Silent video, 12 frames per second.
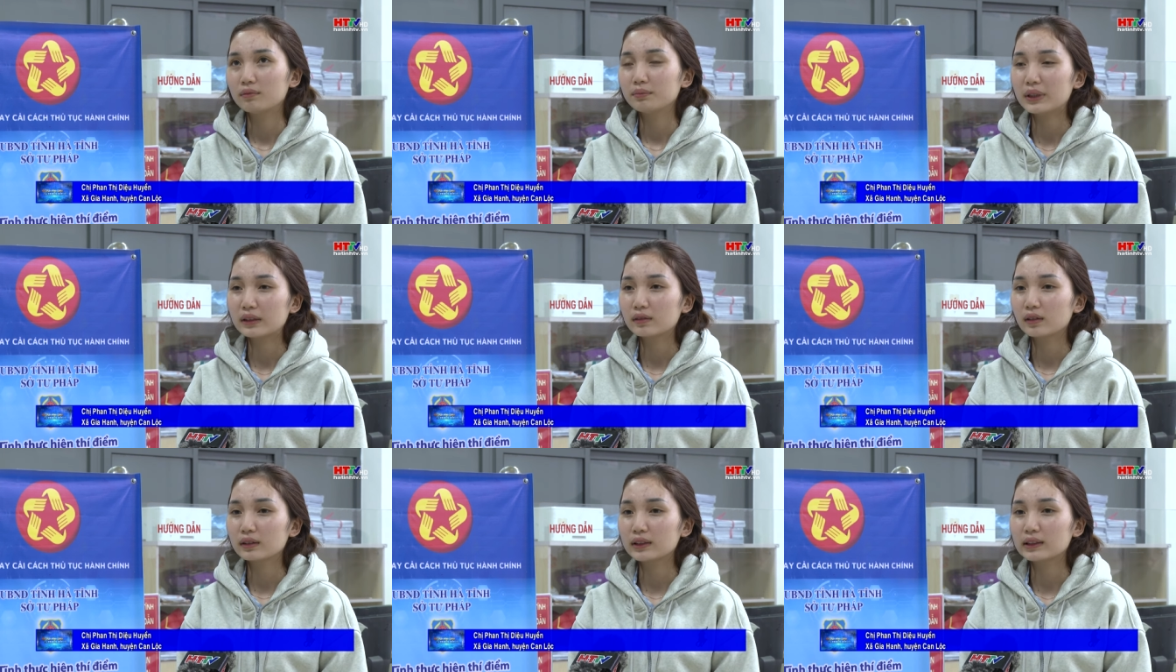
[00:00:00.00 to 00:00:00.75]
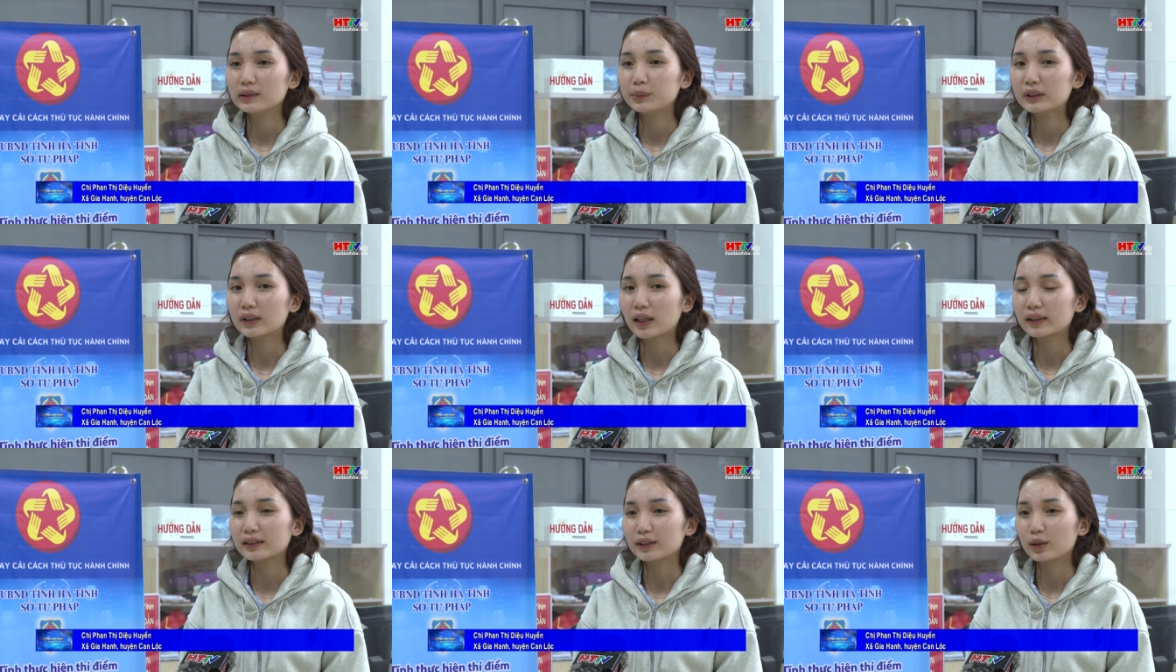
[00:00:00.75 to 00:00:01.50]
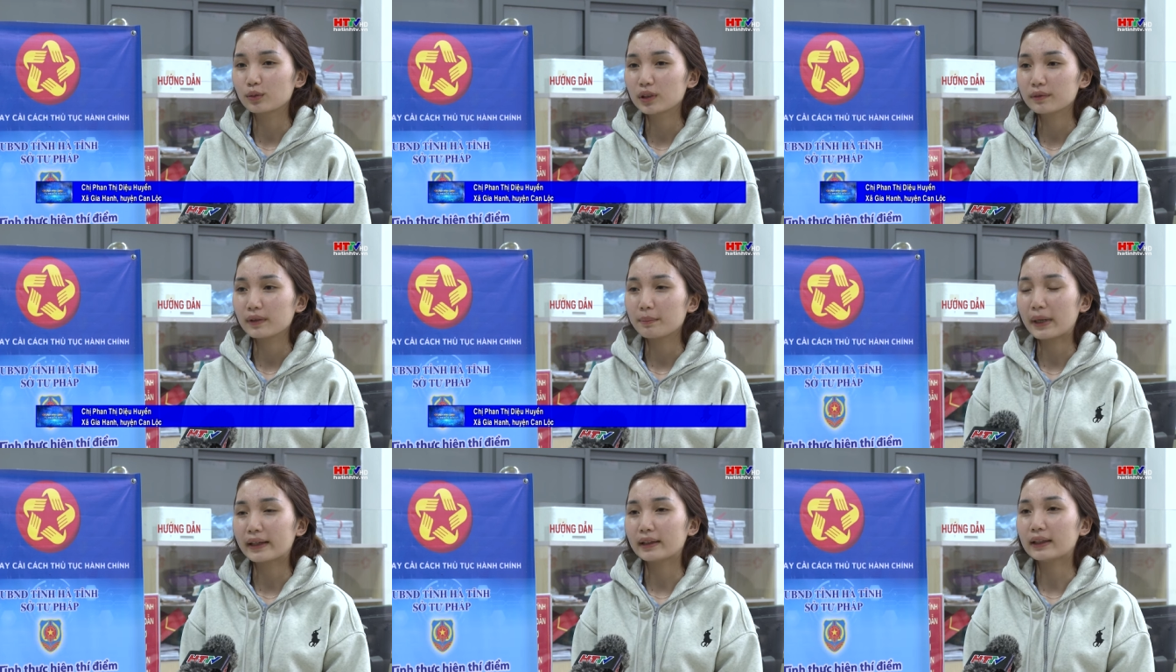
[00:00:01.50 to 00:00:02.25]
Bình thường thì mình ra hành chính công thì phải
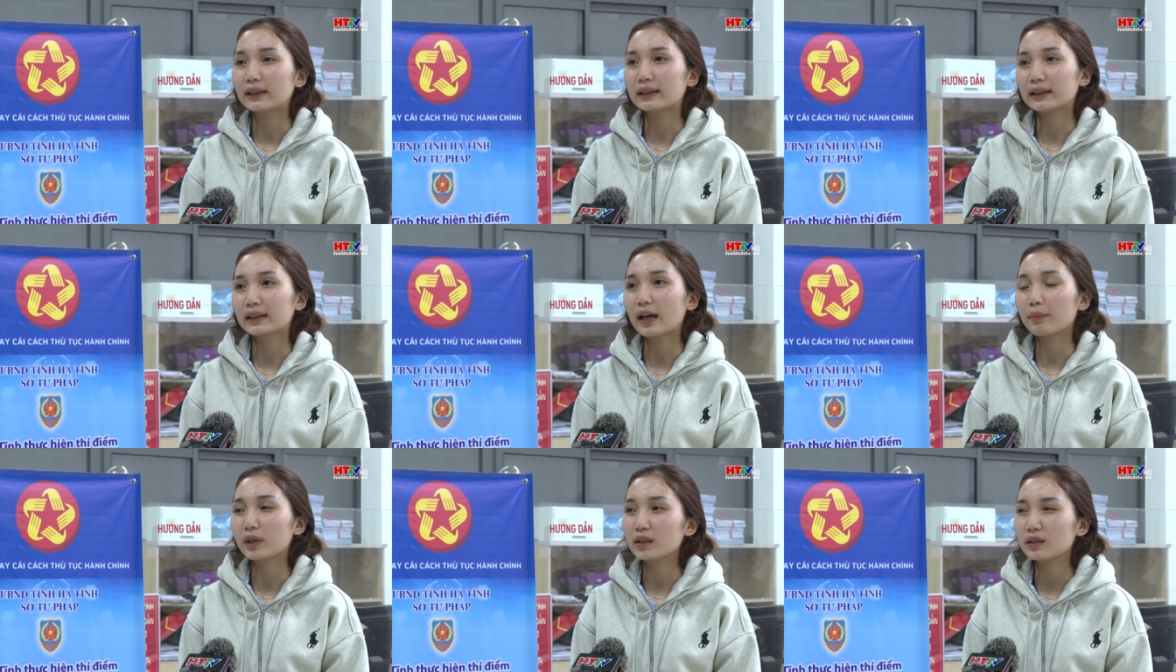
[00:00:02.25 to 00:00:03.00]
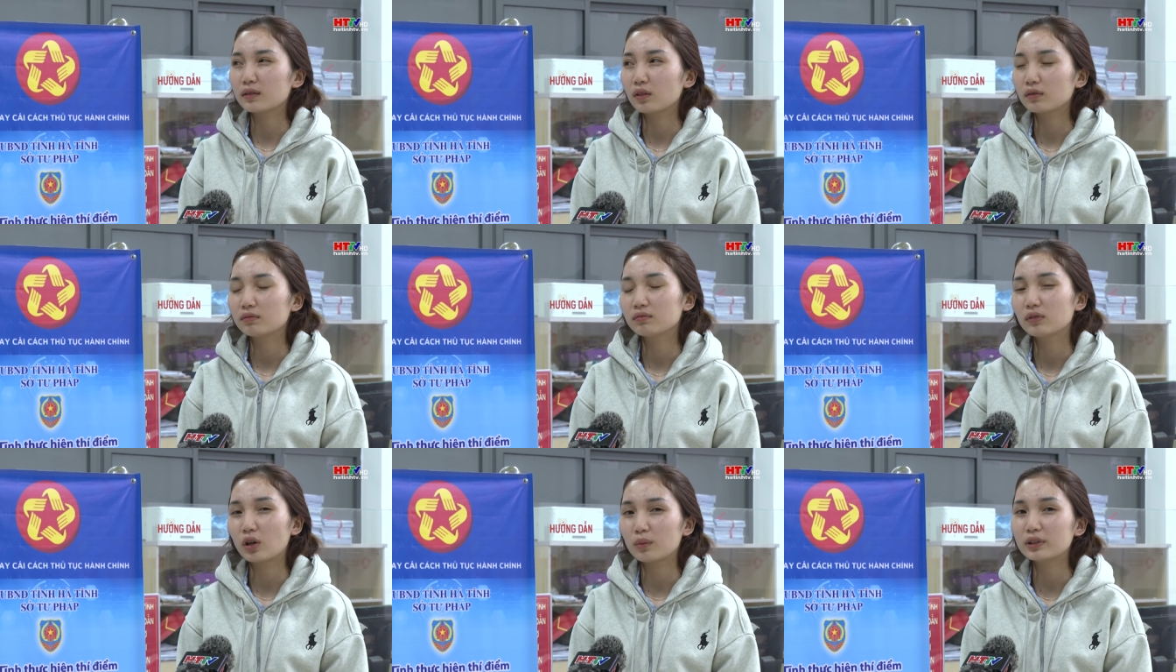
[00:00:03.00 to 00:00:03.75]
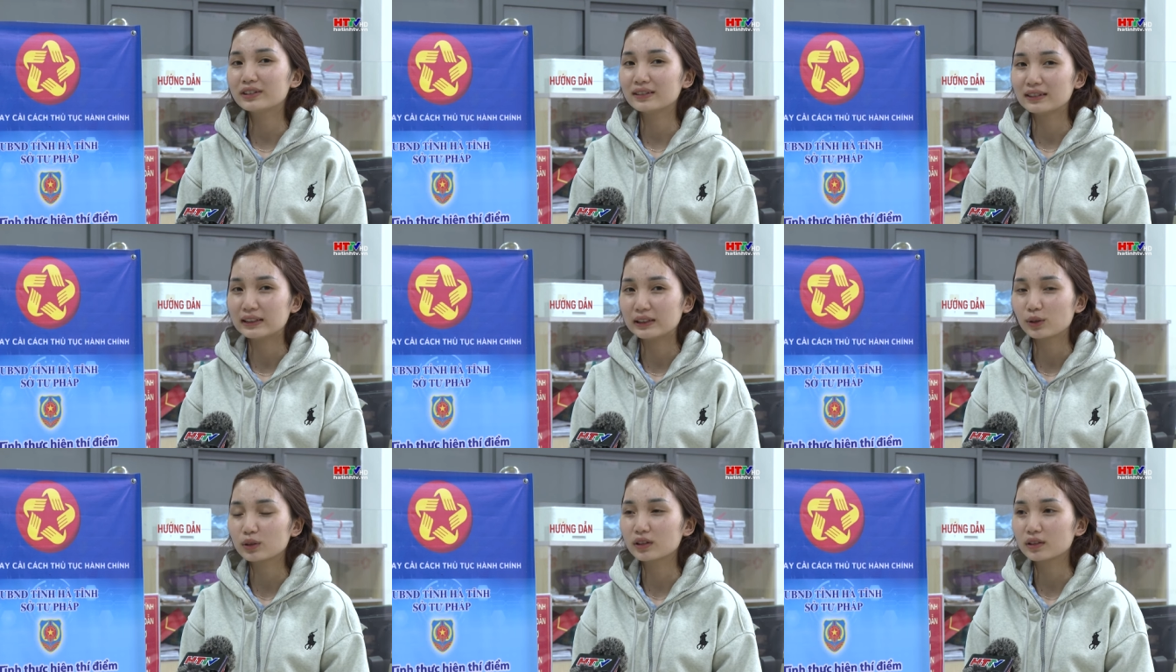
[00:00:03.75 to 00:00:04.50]
7 đến 8 ngày họ mới xử
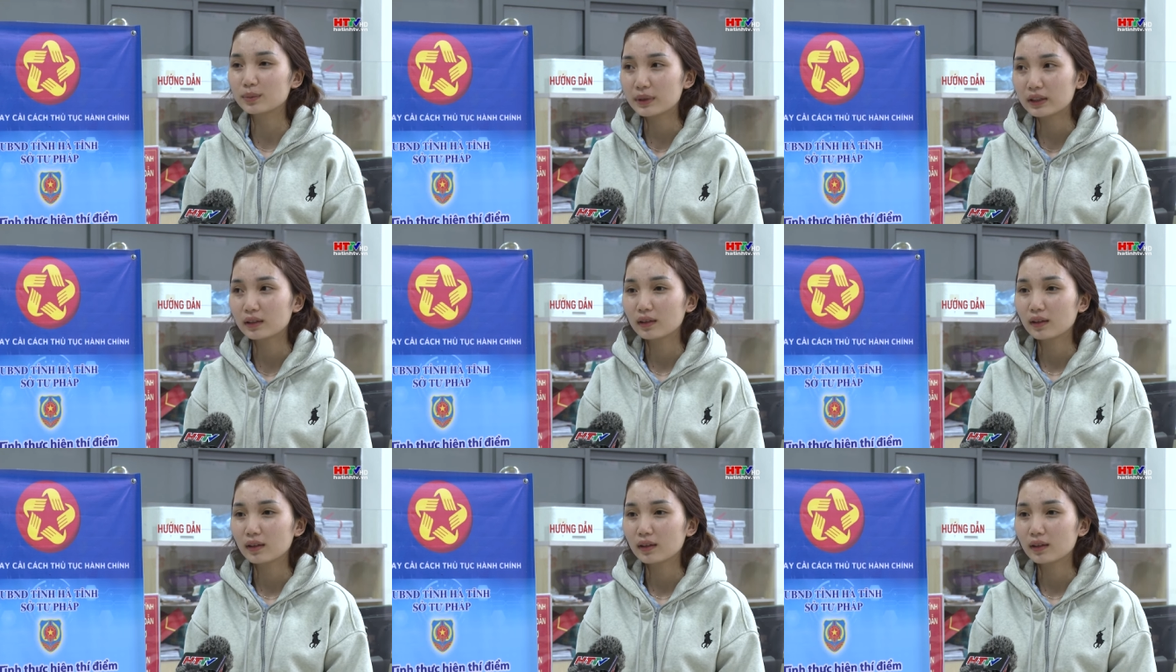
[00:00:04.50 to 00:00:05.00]
lý hồ sơ cho mình.